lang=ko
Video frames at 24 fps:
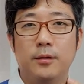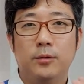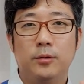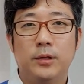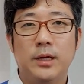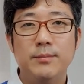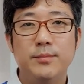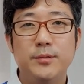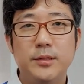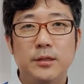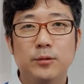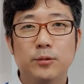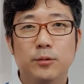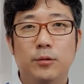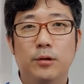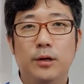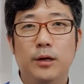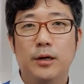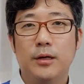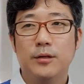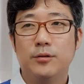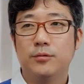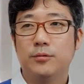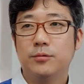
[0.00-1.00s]
깜짝
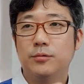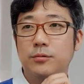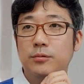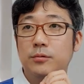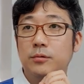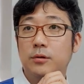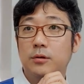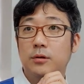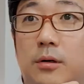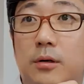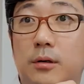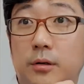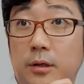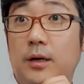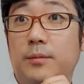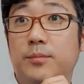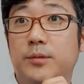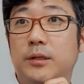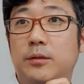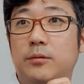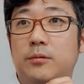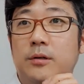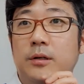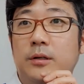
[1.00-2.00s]
놀래가지고
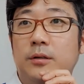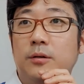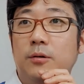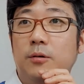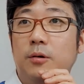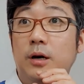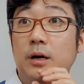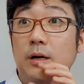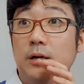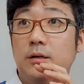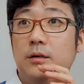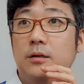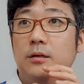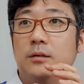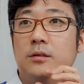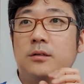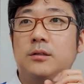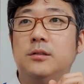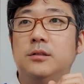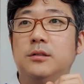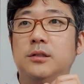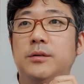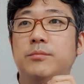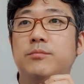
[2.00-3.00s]
깜짝 놀래서 확
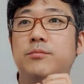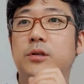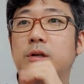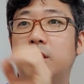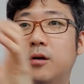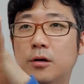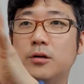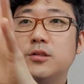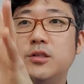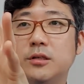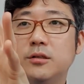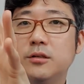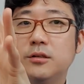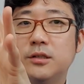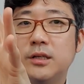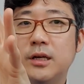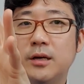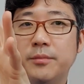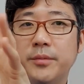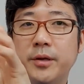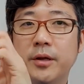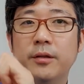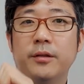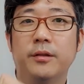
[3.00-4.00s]
그 인물이 커지는
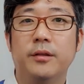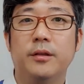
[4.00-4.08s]
장면.